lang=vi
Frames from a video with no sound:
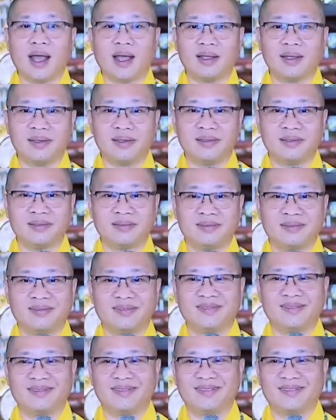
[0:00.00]
đứng lại,
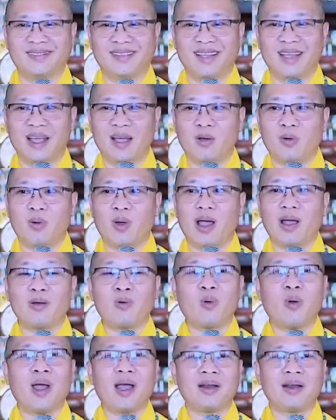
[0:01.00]

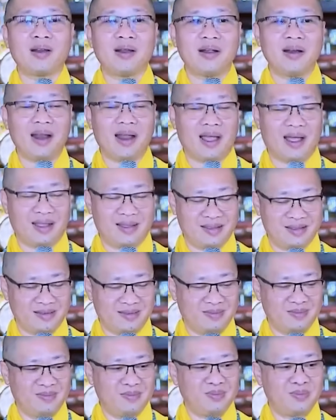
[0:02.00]
khoan khoan đứng
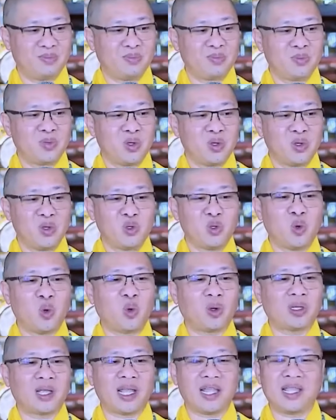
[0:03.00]
lại,
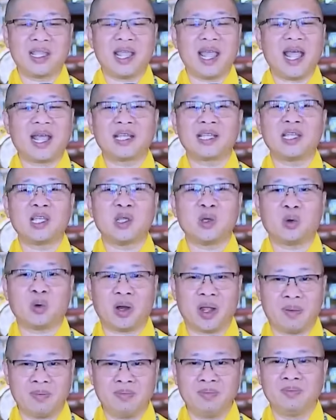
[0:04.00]
chùa thầy nhang
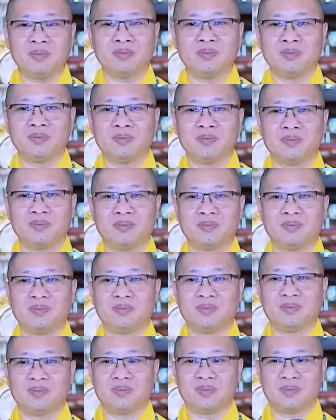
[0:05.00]
nhiều lắm,
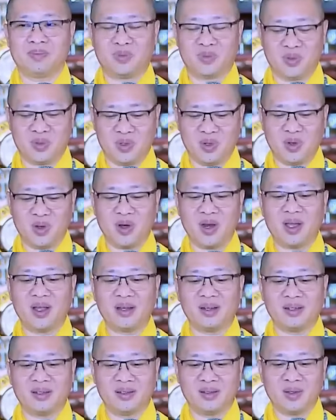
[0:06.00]
cho
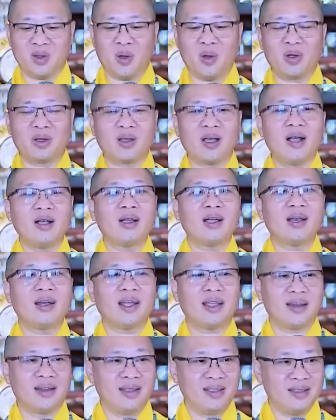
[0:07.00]
nên thôi cất
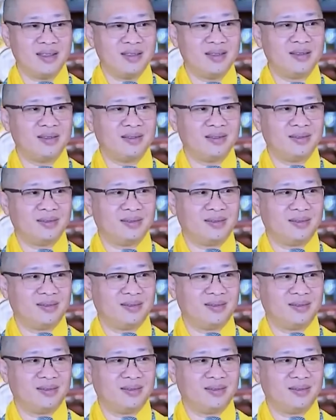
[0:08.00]
cái này đi.